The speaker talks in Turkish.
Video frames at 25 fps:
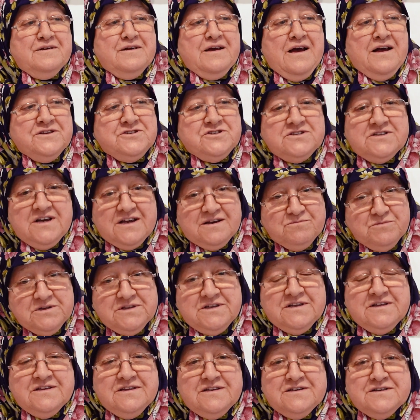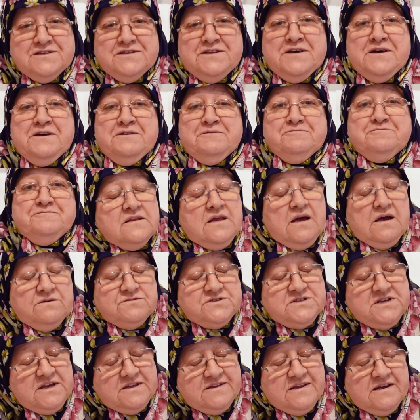Acılarımı dindirdi.
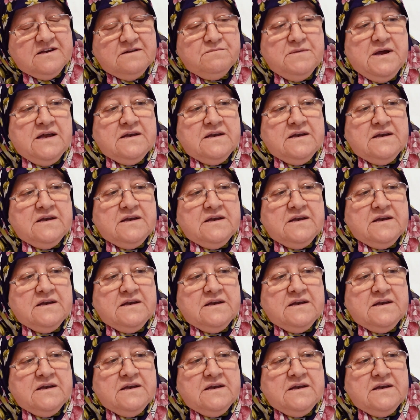Tavsiye ederim